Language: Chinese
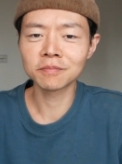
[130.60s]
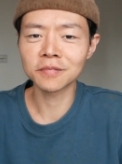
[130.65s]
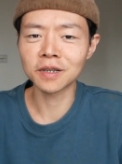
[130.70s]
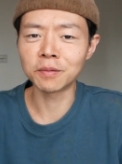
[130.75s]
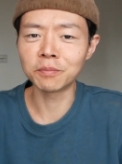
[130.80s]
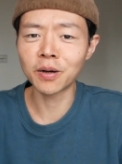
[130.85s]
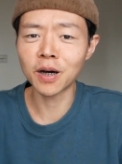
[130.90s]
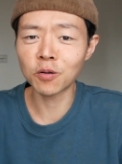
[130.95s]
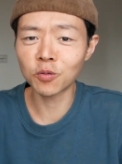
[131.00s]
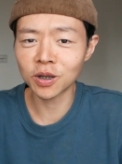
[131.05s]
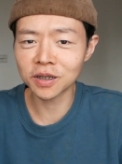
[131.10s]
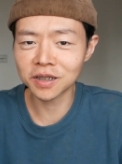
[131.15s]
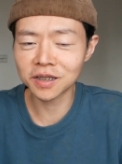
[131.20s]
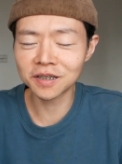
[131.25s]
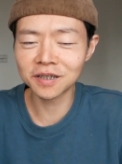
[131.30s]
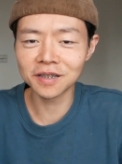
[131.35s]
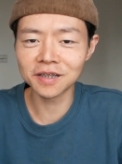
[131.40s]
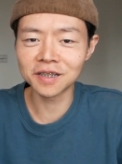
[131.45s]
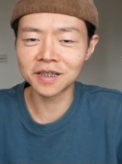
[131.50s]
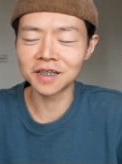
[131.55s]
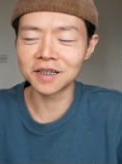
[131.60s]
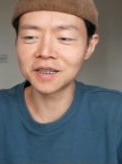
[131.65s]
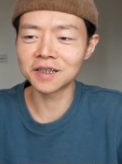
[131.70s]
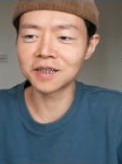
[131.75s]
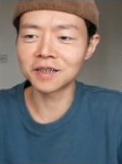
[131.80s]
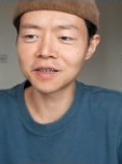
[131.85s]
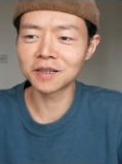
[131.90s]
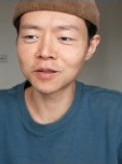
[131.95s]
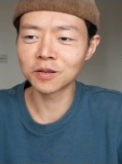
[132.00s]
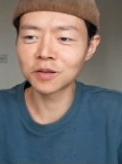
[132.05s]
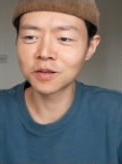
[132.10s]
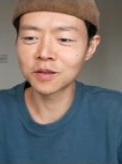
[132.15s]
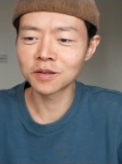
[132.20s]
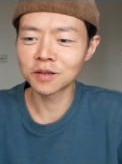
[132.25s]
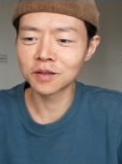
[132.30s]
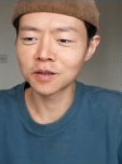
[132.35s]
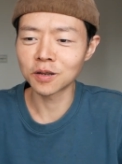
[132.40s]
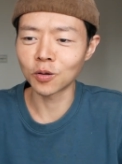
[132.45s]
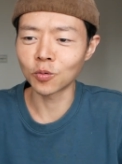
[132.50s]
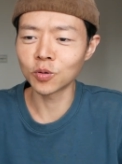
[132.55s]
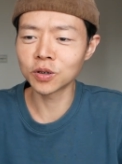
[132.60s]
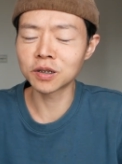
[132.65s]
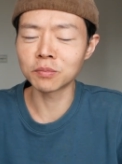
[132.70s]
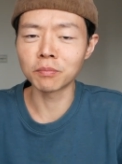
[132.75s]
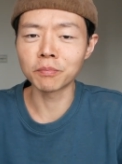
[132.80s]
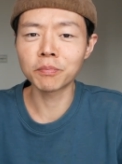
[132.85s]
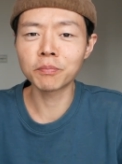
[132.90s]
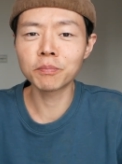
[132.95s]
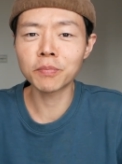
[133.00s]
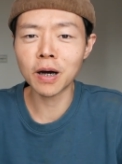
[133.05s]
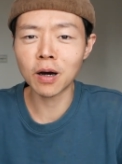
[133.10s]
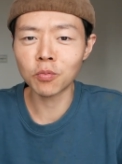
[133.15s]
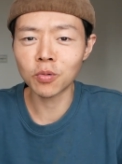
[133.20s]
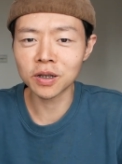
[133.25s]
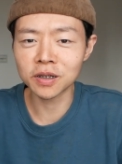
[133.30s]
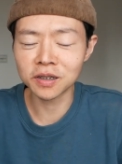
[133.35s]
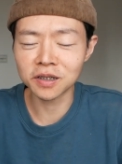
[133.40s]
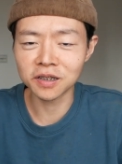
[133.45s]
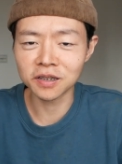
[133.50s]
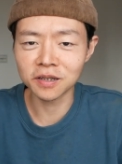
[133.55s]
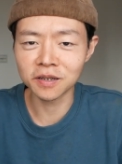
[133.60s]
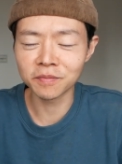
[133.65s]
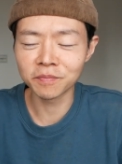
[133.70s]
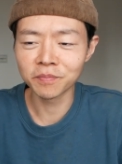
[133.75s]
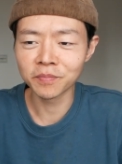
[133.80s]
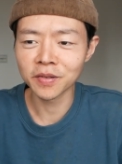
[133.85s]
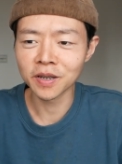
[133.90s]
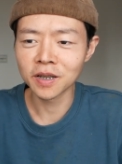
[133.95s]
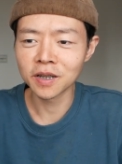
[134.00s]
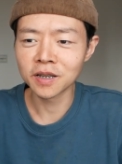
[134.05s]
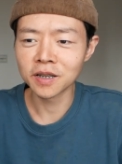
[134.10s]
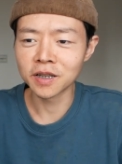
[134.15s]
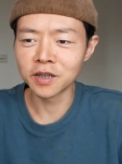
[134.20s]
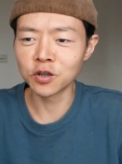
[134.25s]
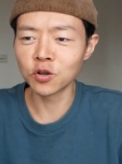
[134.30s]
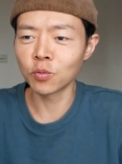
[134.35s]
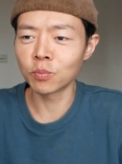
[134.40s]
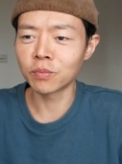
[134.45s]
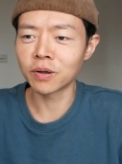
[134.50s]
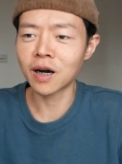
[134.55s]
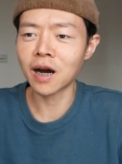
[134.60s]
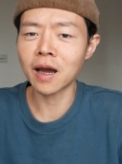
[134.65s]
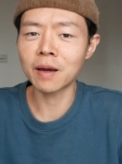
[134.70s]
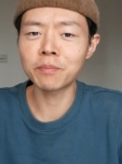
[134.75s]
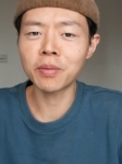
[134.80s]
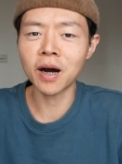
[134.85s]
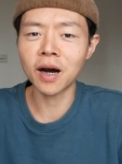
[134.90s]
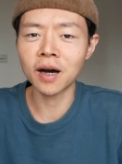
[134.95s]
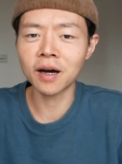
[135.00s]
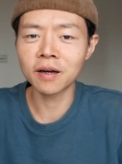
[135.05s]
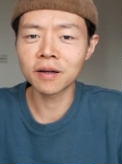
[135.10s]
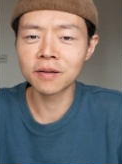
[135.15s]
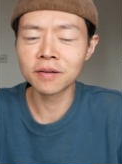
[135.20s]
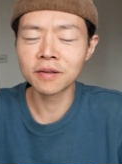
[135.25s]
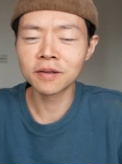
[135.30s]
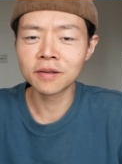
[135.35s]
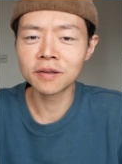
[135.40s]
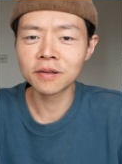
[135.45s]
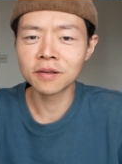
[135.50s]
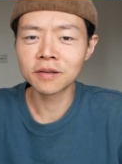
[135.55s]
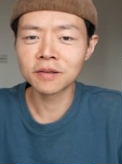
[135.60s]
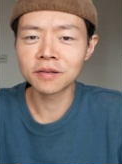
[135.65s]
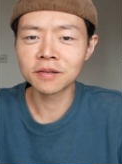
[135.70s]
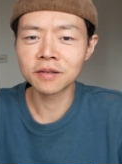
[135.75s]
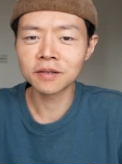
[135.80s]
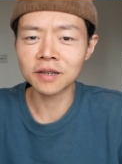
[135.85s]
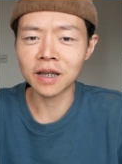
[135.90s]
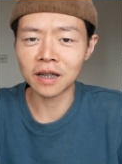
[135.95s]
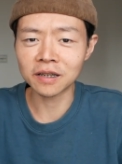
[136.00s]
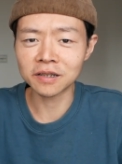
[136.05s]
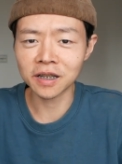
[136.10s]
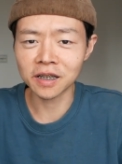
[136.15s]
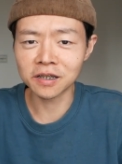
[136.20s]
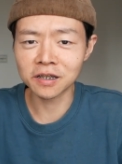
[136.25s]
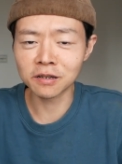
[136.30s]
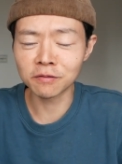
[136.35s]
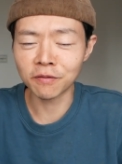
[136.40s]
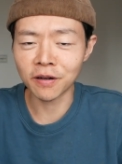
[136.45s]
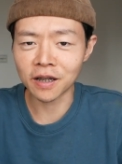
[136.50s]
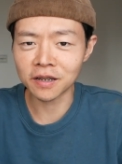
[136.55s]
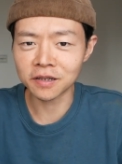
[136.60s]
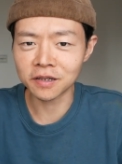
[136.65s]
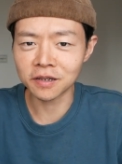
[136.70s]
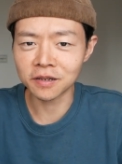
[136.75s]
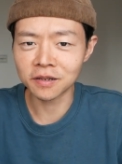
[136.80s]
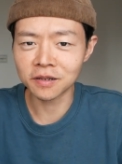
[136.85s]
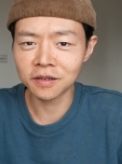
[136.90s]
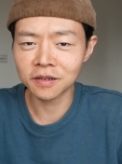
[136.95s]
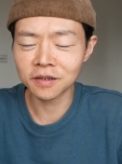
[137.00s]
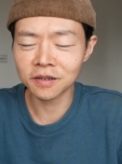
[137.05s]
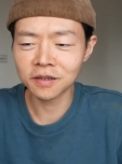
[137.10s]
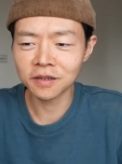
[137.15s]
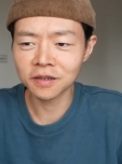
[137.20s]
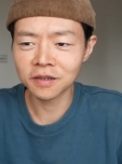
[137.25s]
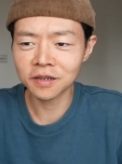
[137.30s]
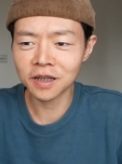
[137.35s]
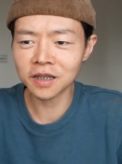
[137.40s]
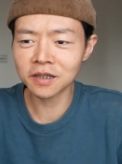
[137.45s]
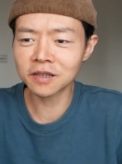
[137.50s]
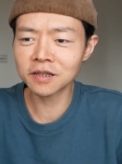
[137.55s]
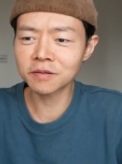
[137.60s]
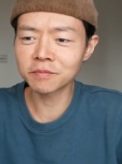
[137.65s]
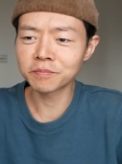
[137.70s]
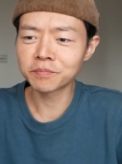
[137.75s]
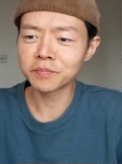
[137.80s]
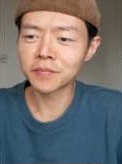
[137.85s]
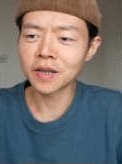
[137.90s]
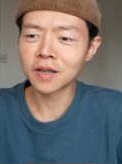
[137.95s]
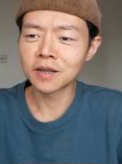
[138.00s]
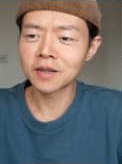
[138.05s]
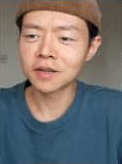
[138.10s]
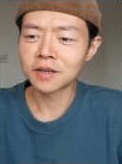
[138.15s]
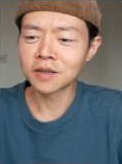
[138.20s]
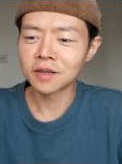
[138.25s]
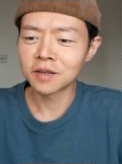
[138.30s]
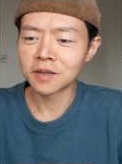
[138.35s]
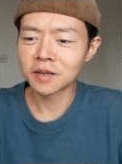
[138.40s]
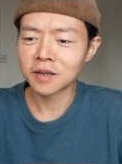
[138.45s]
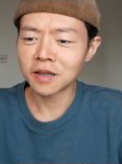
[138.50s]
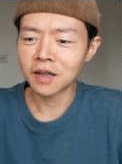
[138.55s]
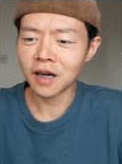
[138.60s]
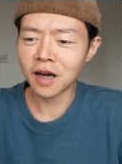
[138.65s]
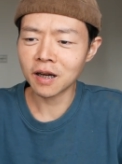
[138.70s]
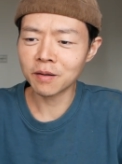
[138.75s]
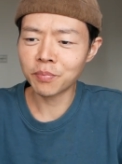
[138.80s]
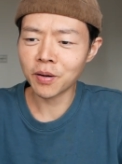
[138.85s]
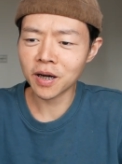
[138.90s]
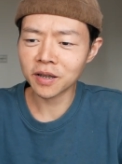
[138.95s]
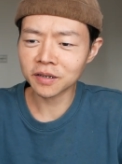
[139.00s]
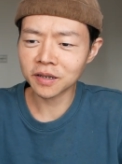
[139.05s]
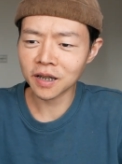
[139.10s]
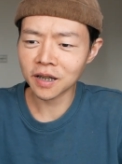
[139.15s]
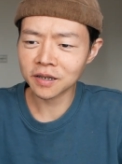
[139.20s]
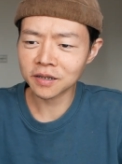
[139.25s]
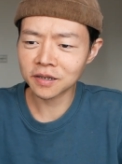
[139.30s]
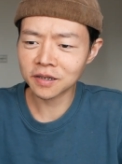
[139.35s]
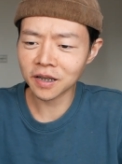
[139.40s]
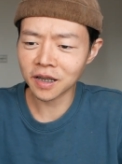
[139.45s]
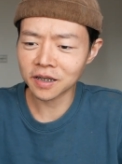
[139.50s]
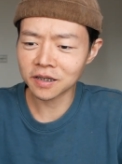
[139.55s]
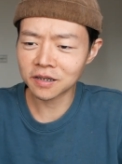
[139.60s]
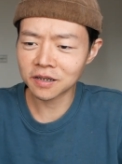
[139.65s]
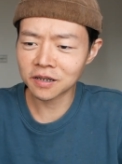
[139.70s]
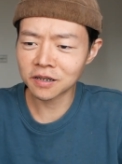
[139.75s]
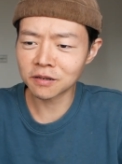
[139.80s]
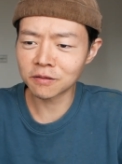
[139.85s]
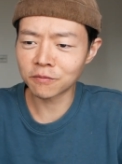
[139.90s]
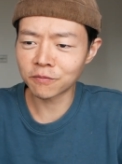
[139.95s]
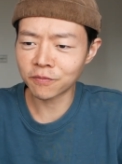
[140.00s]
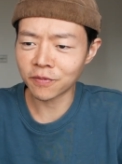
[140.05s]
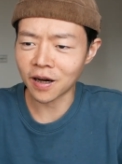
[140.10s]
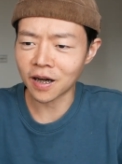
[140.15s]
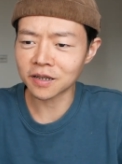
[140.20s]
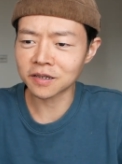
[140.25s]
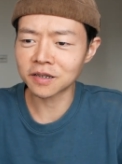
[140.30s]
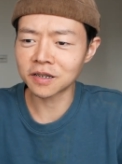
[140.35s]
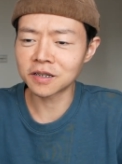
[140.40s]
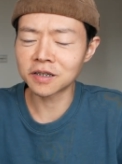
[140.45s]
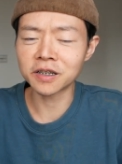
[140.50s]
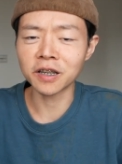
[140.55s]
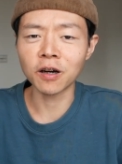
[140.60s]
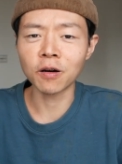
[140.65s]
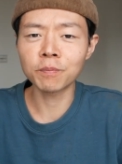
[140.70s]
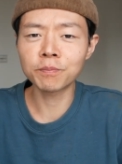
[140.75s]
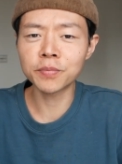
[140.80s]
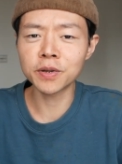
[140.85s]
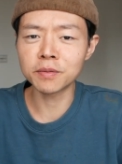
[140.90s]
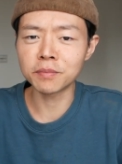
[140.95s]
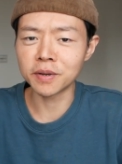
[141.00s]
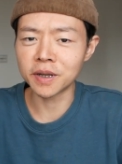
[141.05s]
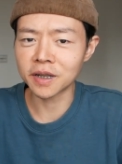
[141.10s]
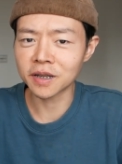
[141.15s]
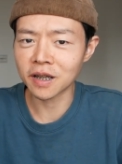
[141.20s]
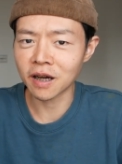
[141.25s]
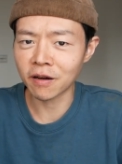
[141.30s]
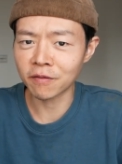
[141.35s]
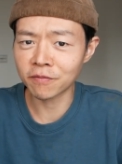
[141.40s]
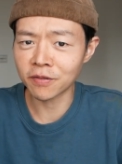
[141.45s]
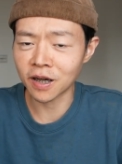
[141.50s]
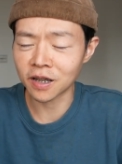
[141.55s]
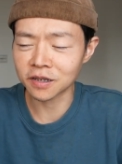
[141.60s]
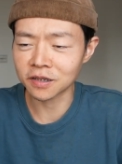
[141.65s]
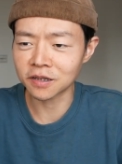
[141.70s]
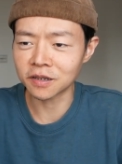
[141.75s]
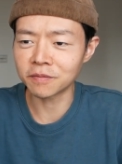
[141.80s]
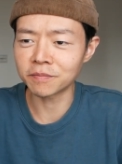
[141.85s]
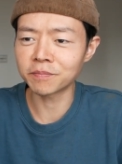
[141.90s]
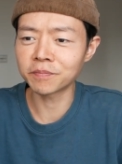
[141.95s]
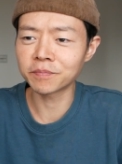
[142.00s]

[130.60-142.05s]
很怕忘记这个经验。哦，为什么怕忘记呢？因为我们害怕它再次发生。但是害怕它再次发生，想要避免它发生，